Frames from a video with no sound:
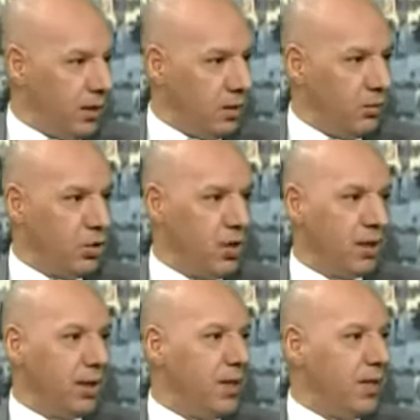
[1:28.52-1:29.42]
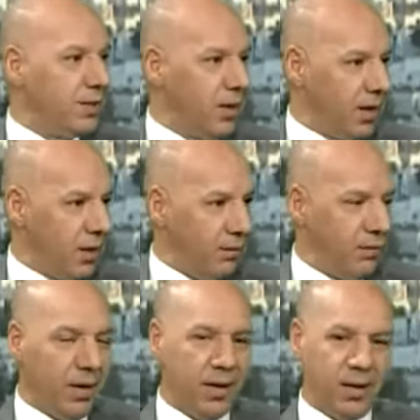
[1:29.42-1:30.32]
المجال الافريقي
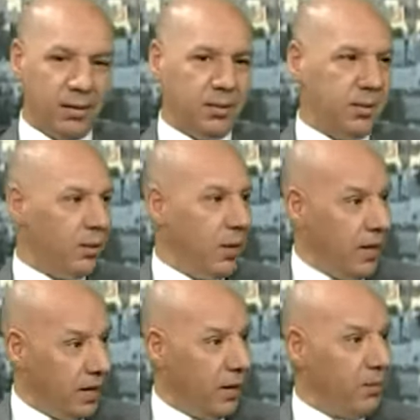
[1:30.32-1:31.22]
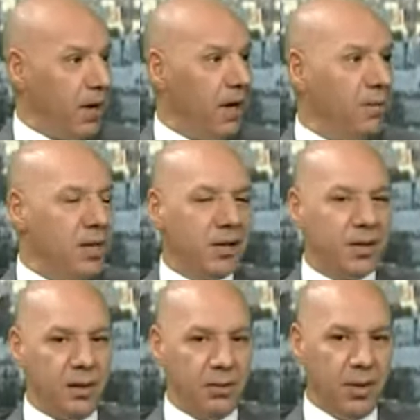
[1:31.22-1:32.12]
لانه الاسواق الواعده
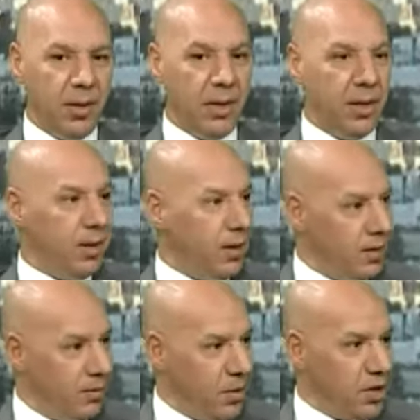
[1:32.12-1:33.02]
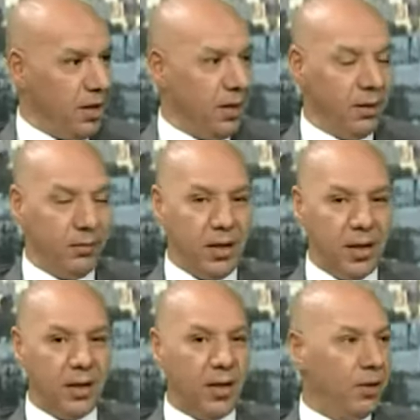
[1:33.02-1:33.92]
هي في افريقيا ما هيش في
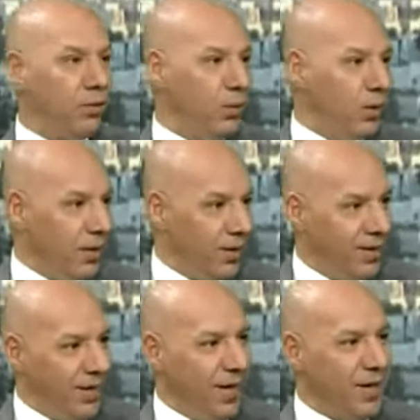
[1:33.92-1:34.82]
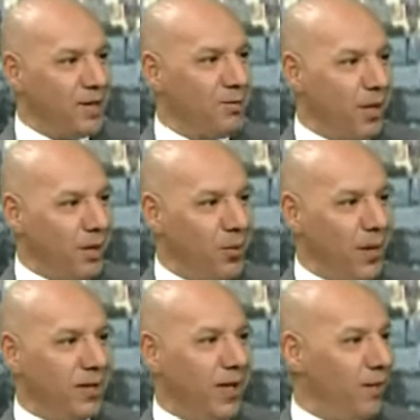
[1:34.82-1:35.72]
مكان اخر نعم. هذا البعد
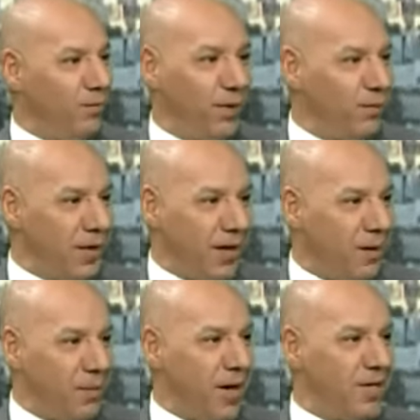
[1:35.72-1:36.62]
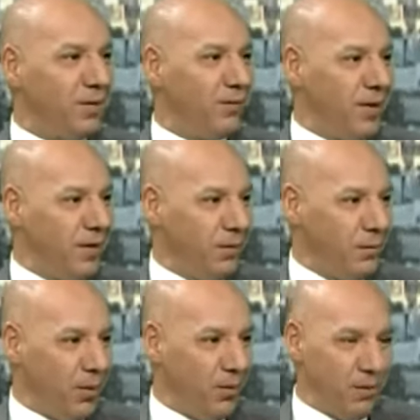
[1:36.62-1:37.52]
الاولاني البعد الثاني هو
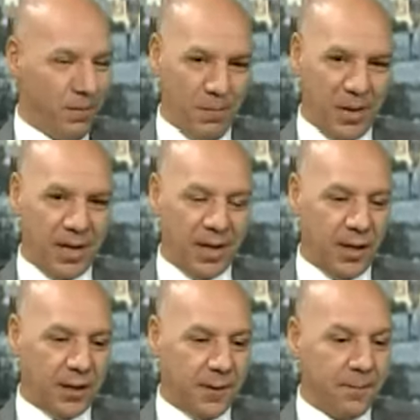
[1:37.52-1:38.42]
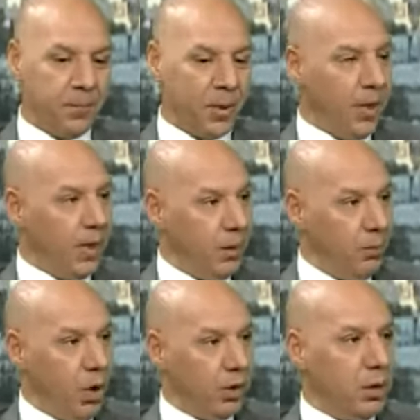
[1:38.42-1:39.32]
البعد الامريكي لكن امريكي
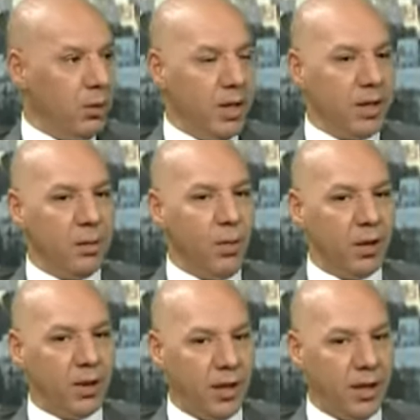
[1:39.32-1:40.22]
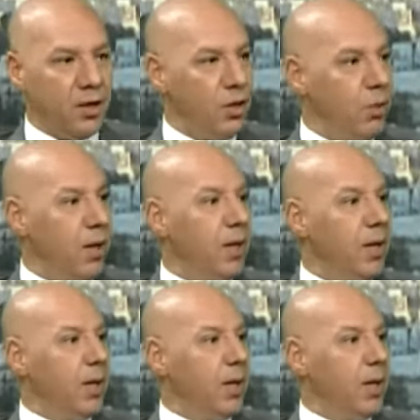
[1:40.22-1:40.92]
بالشمالي والجنوبي الاثنين